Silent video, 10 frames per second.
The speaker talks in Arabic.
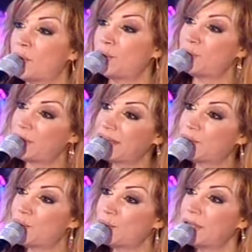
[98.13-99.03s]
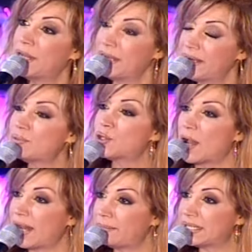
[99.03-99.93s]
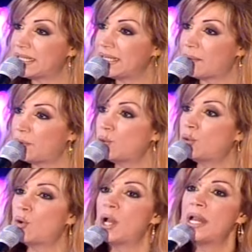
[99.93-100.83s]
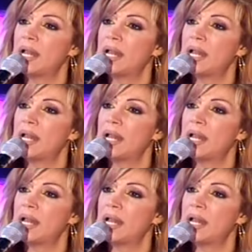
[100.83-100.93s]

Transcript: انه اولادهم يمشوا على هالمسيره بيقولوا